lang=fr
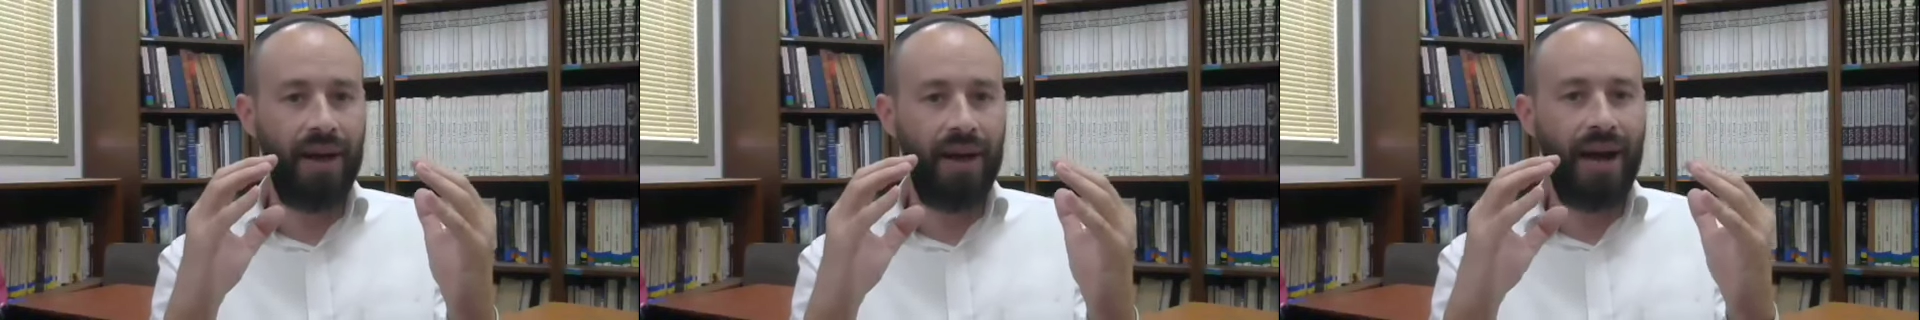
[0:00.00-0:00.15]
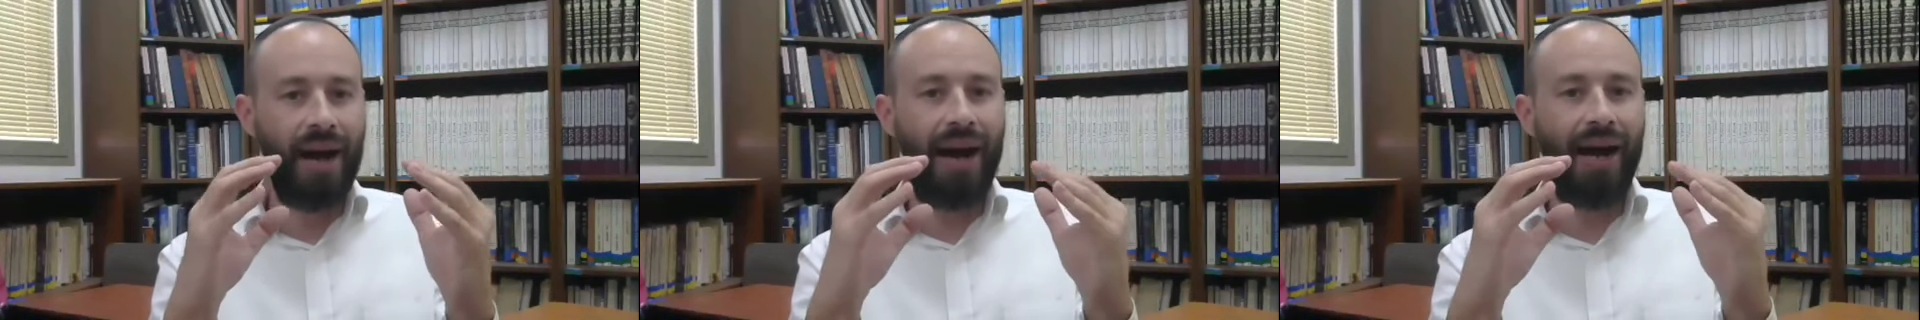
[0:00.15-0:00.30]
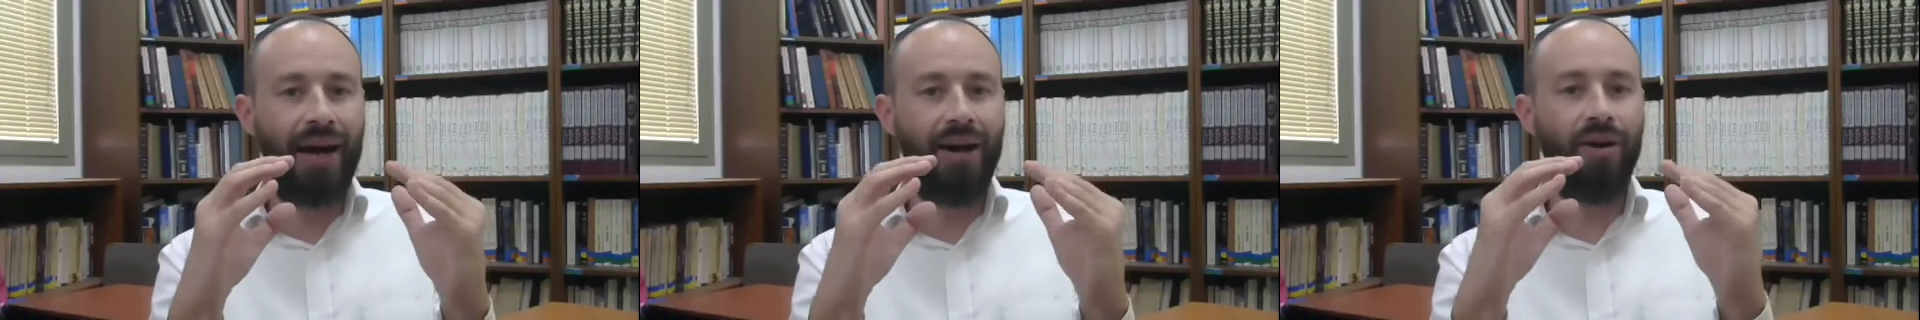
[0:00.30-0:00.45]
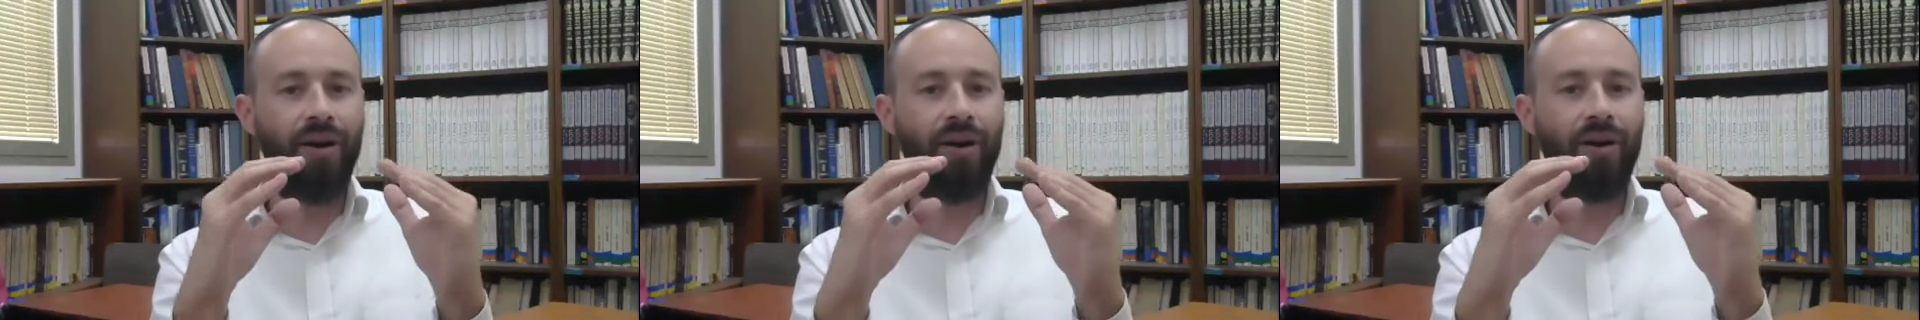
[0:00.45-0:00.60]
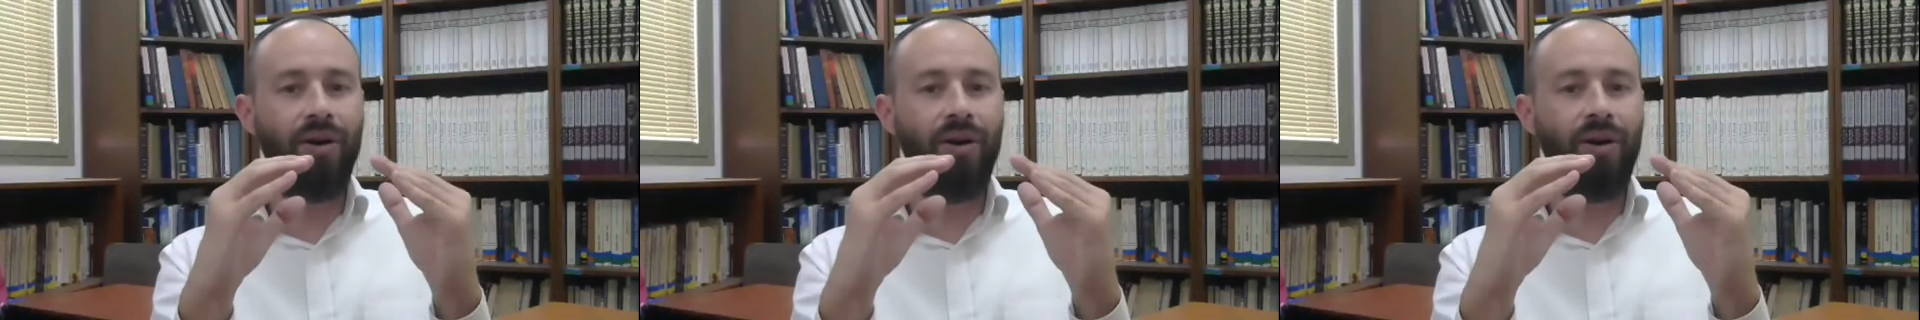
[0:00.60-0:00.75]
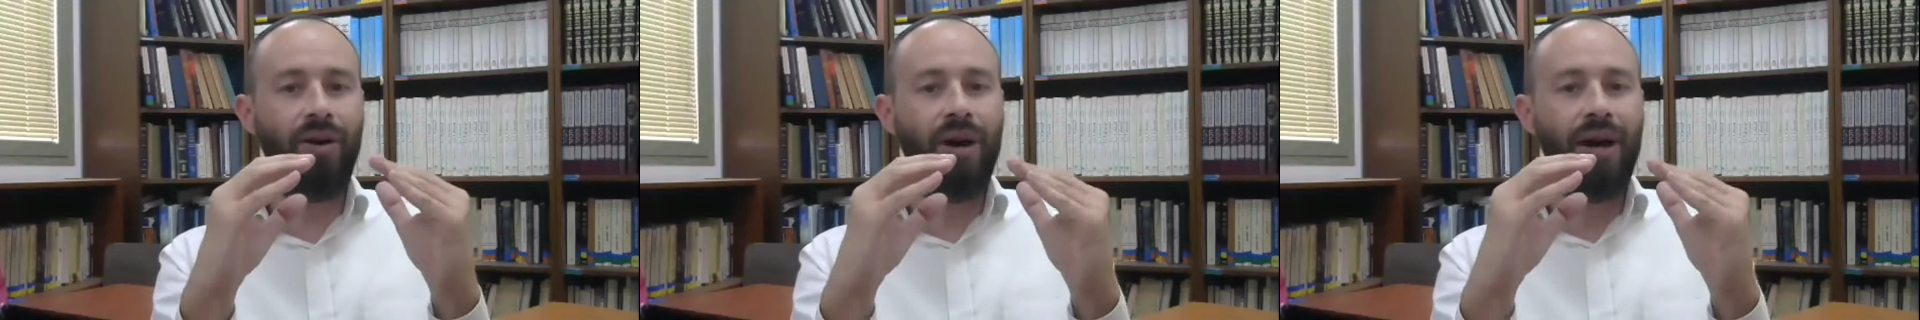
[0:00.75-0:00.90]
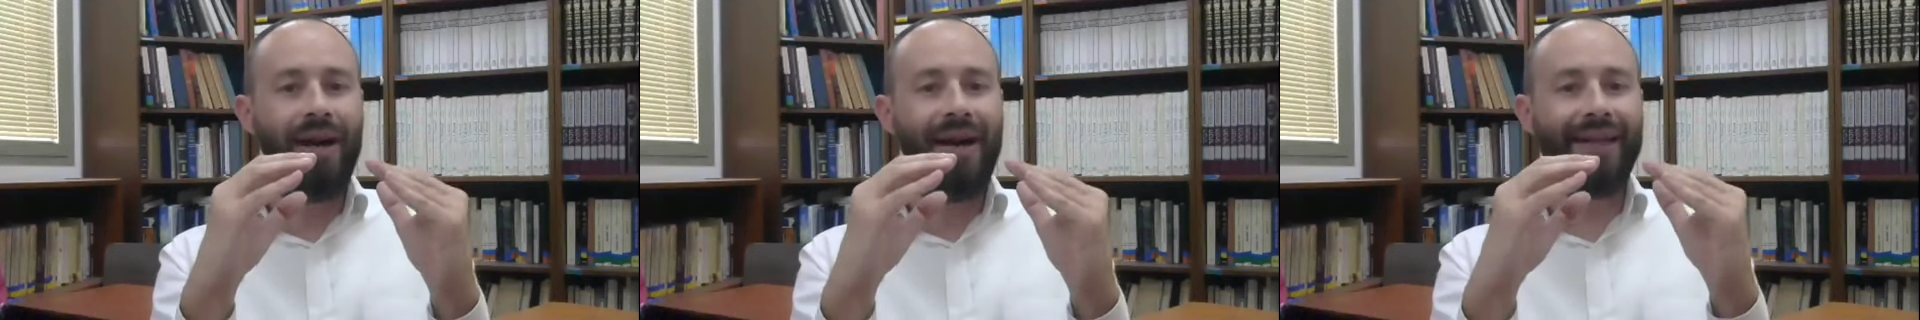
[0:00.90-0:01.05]

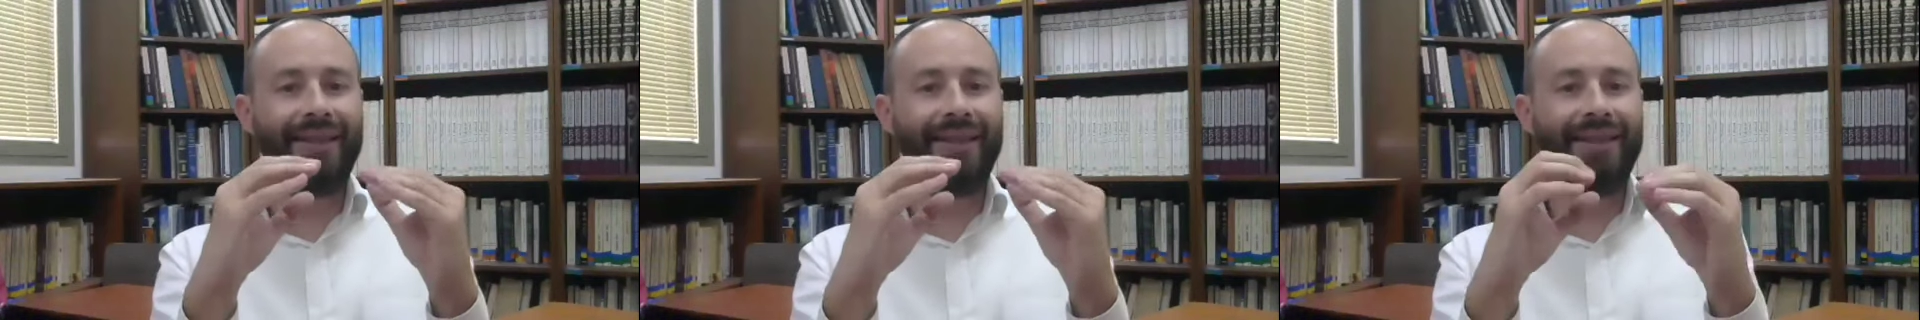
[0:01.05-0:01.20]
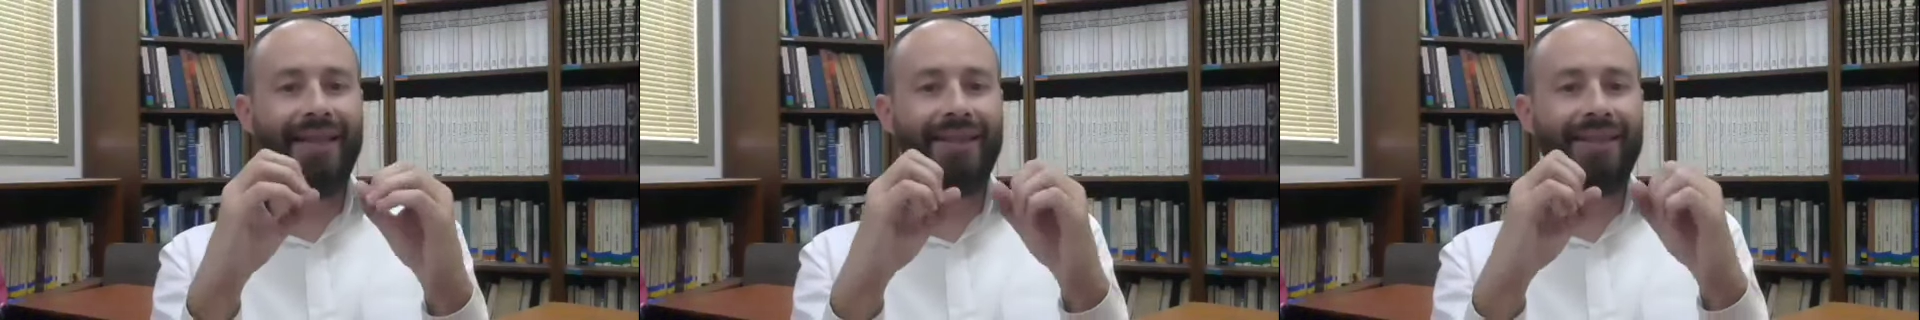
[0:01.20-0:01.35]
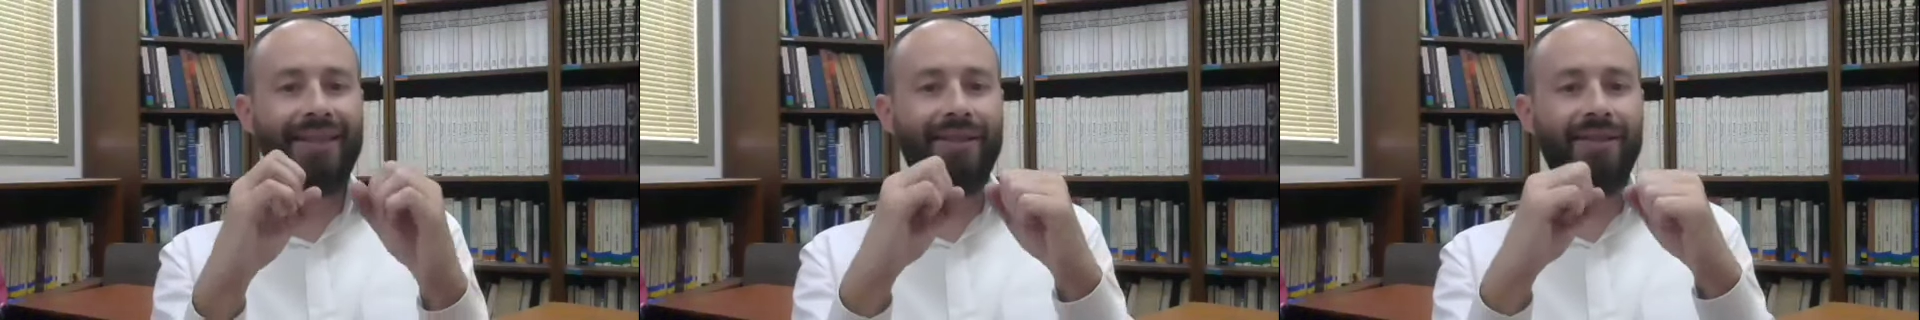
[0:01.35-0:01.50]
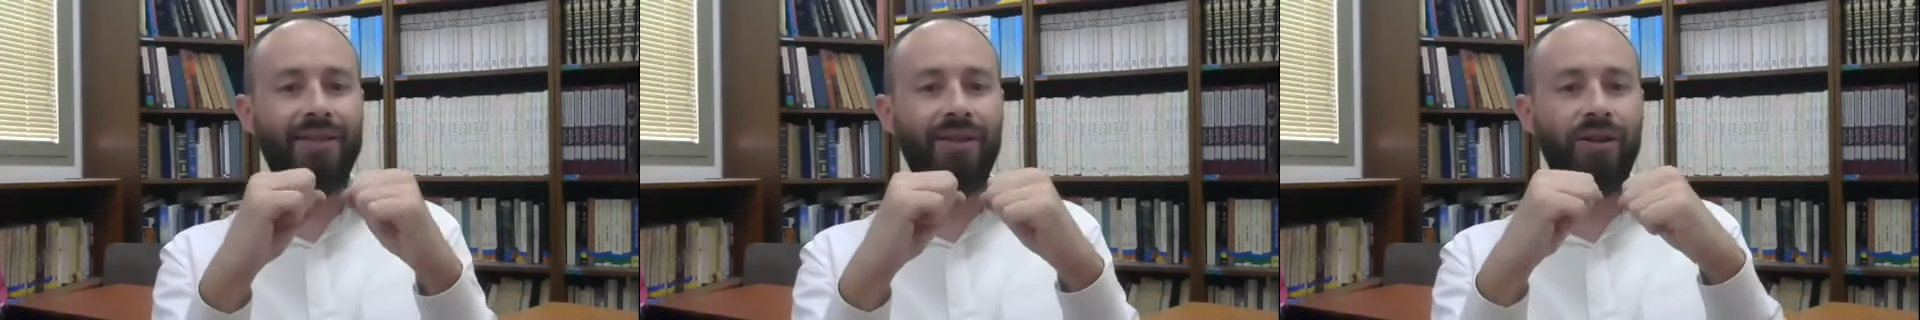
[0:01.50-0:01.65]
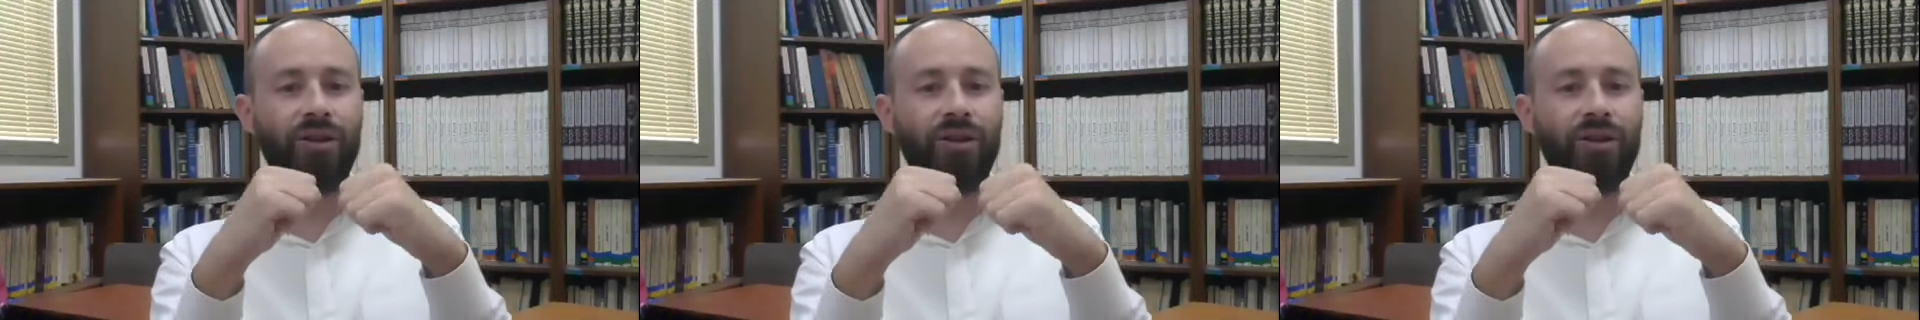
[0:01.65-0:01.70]
alors la tête des